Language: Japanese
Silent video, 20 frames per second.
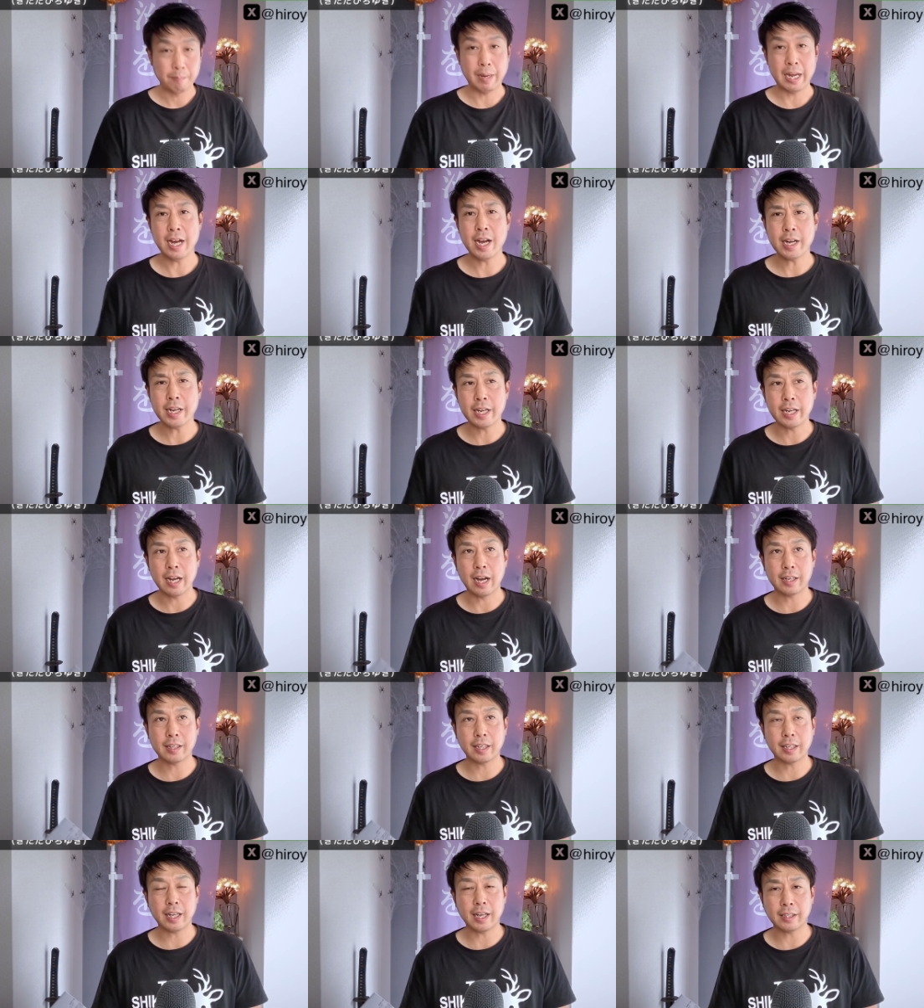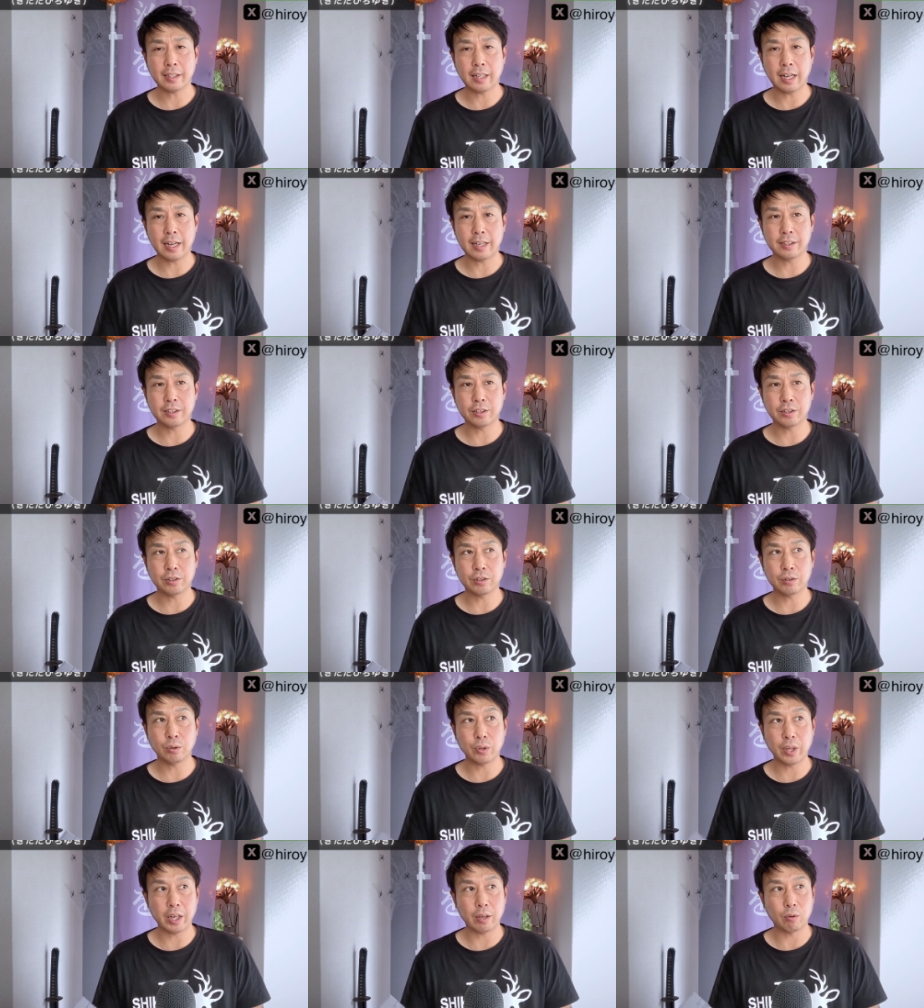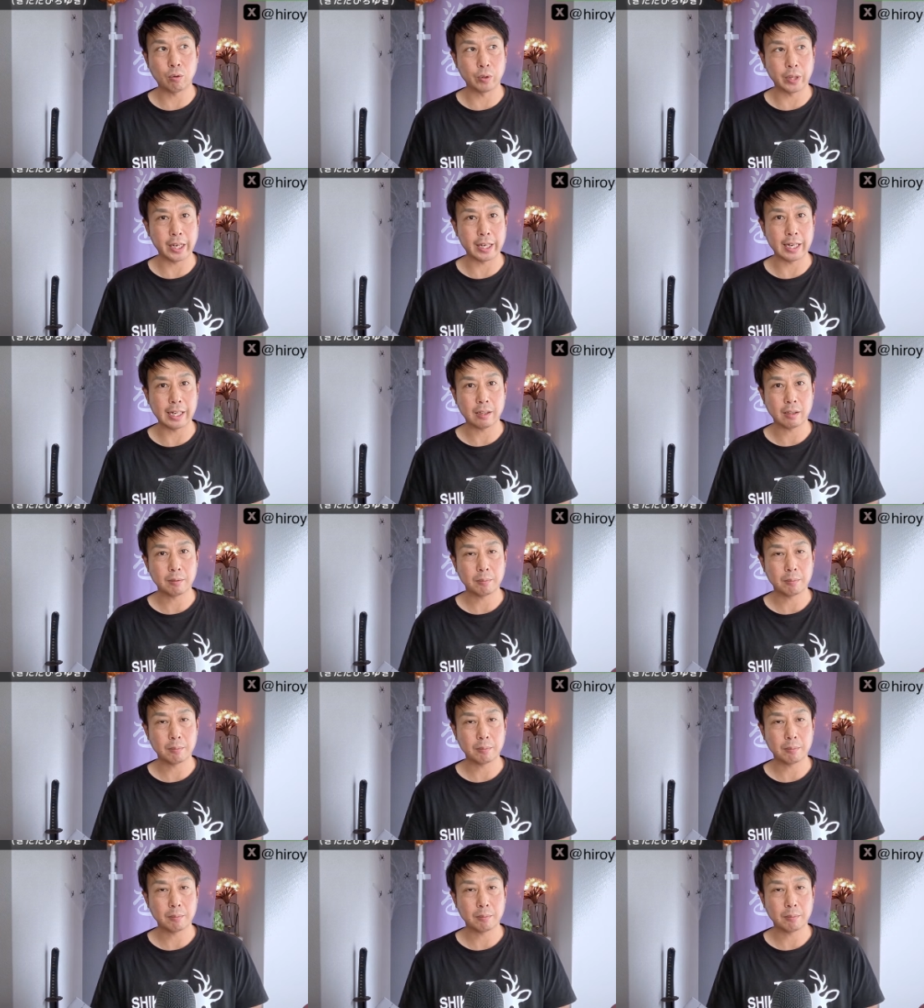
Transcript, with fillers: まあ、やはりあれだけ体重をね、こうね、